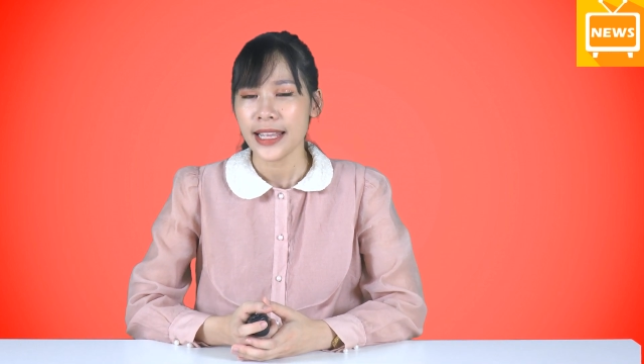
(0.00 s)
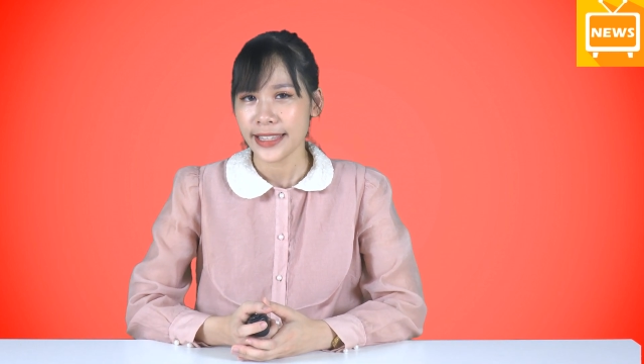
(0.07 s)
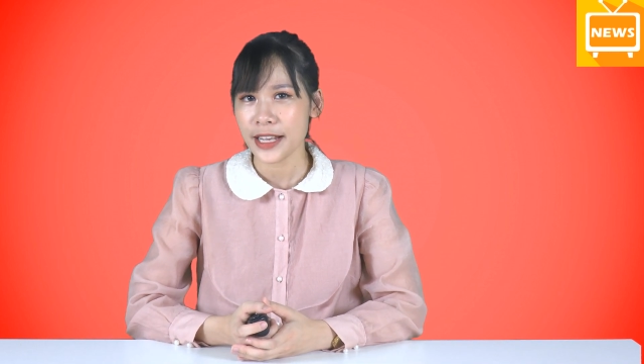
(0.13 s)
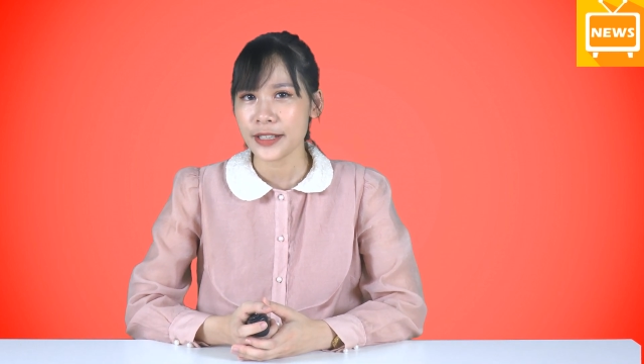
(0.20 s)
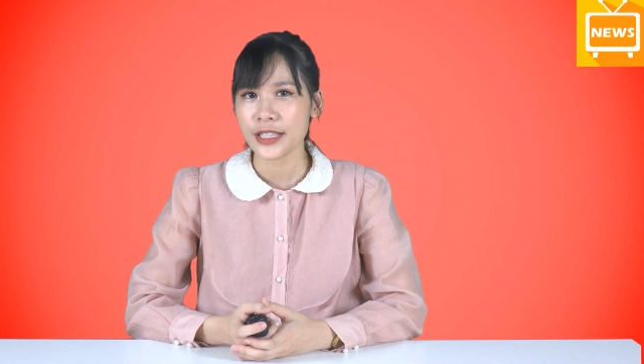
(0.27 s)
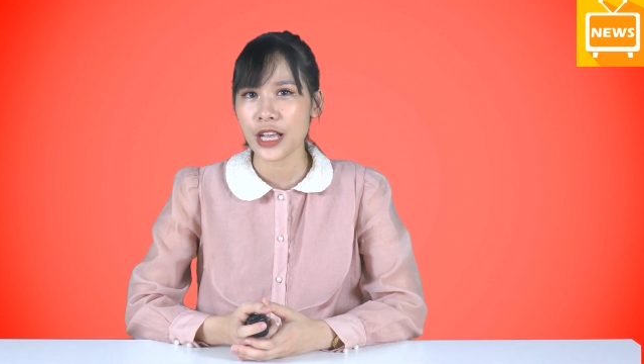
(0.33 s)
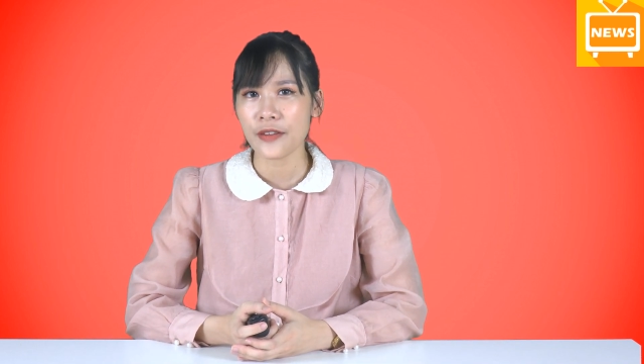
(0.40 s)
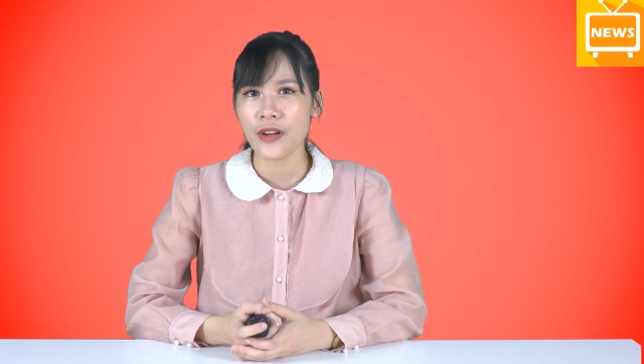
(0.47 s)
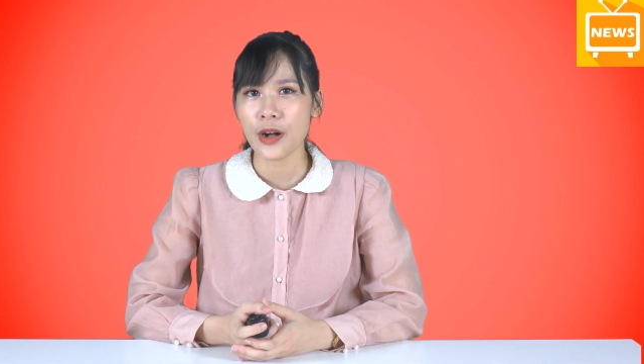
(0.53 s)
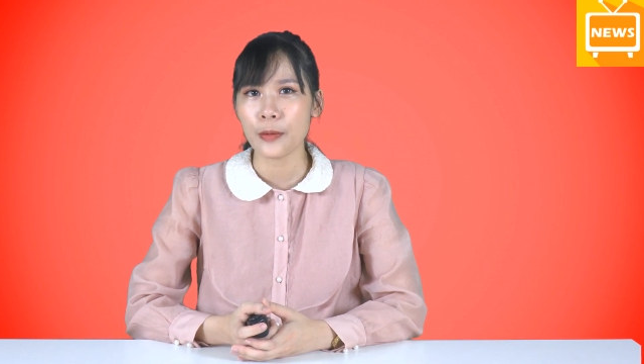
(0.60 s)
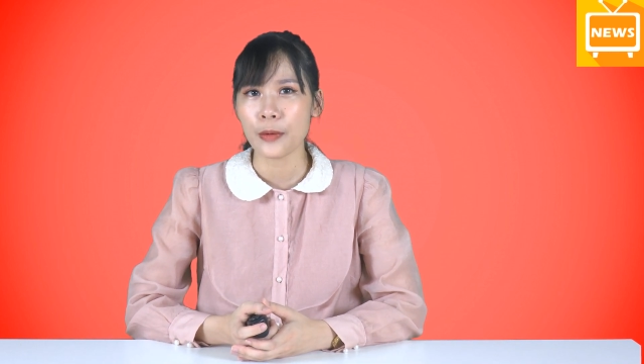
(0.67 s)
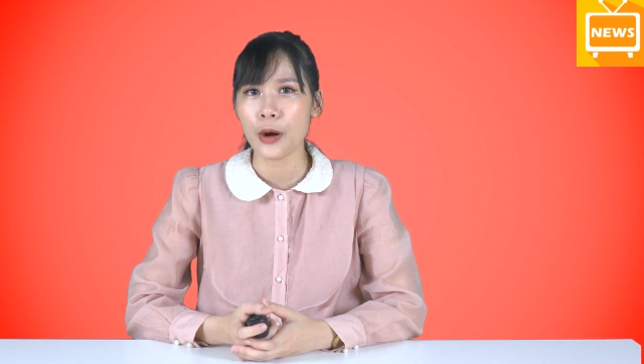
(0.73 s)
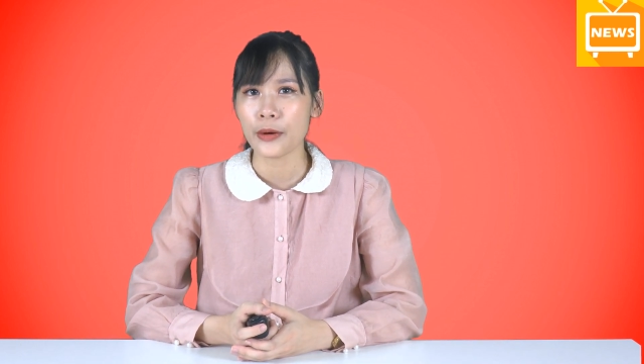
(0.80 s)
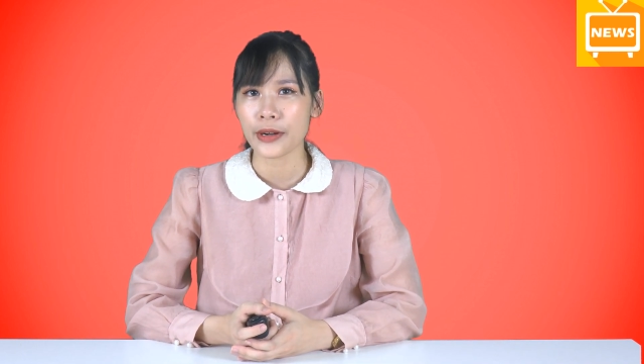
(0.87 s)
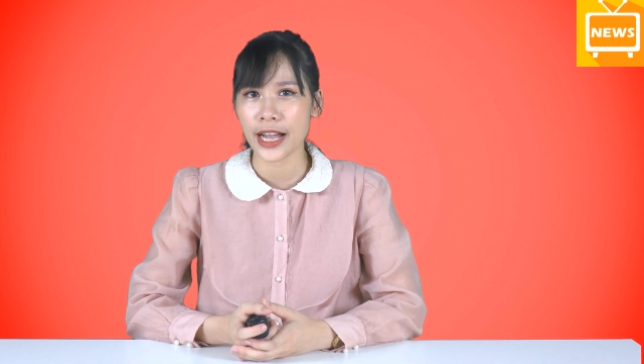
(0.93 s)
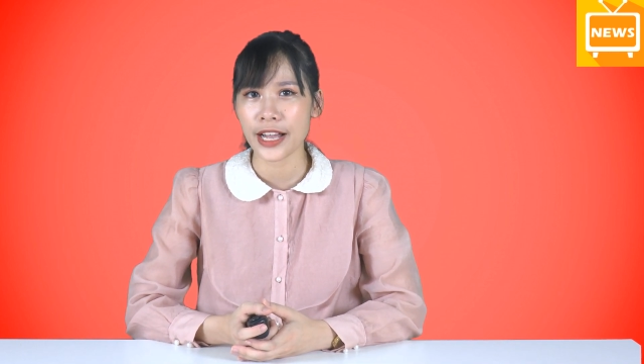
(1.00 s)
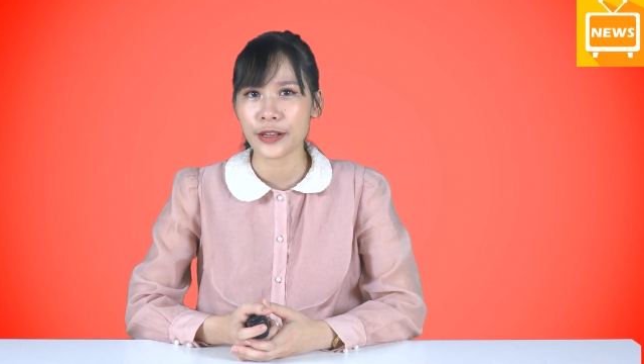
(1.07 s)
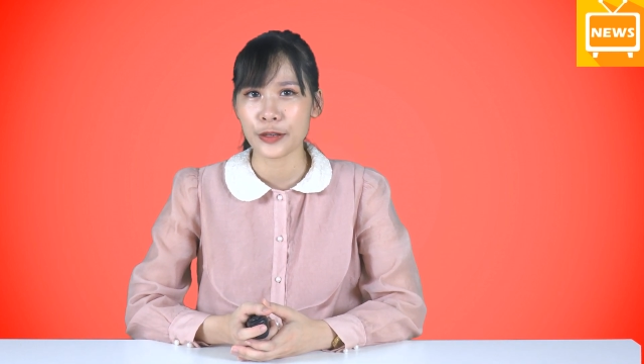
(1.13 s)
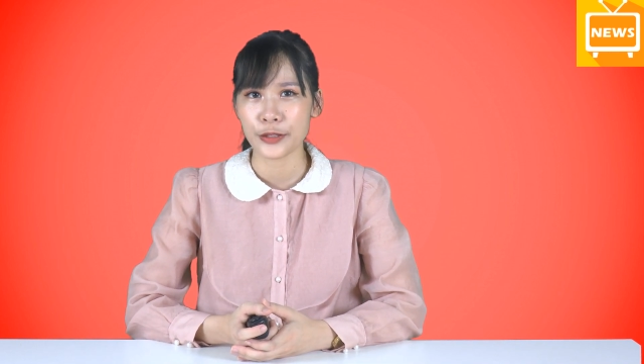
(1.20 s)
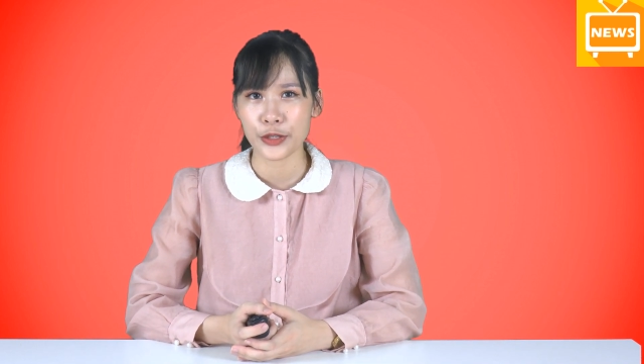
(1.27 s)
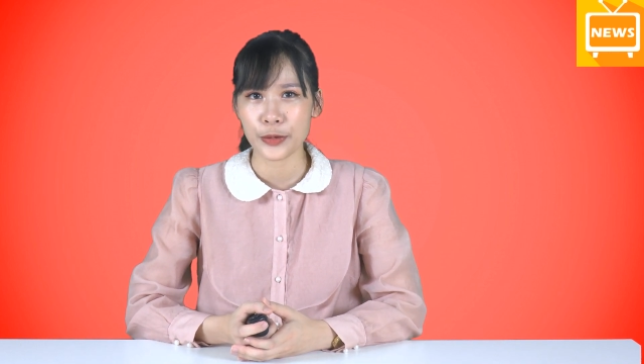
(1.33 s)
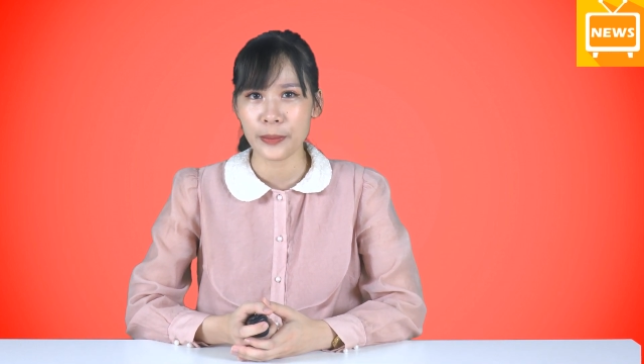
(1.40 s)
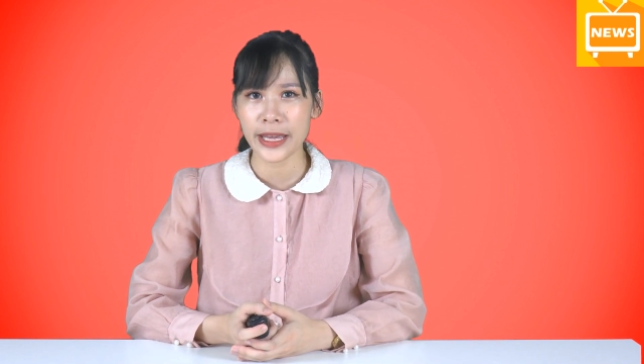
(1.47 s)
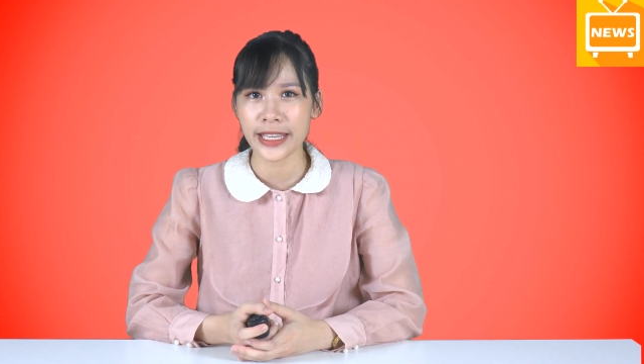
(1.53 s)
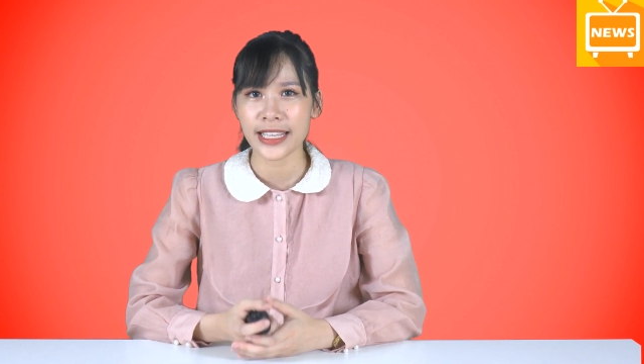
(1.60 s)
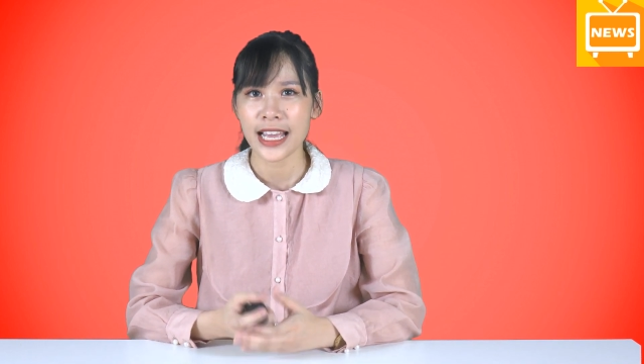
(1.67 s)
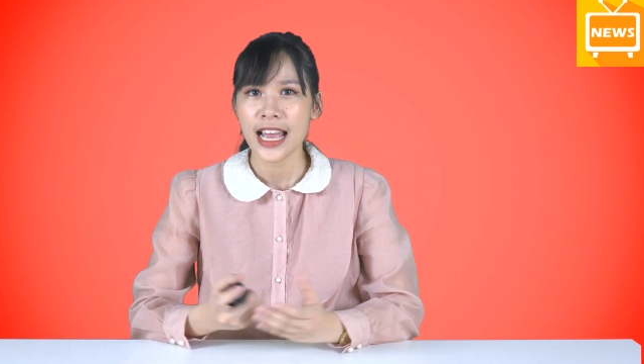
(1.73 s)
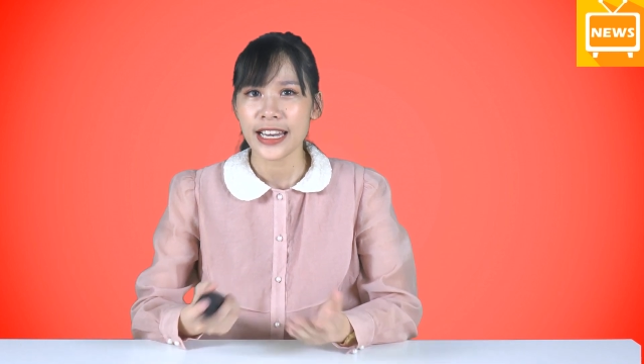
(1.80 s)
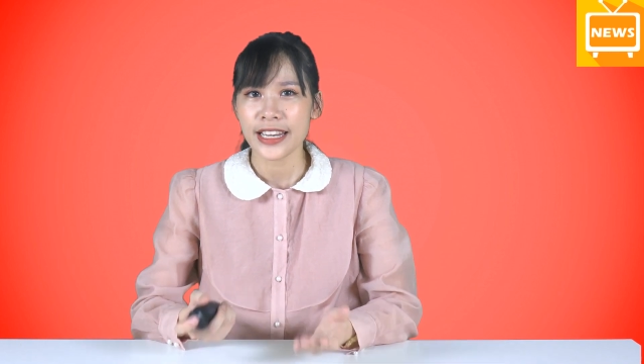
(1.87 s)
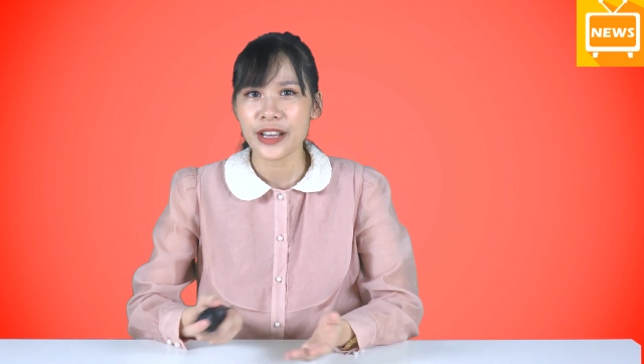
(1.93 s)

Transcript: theo dõi và ủng hộ kênh của chúng mình.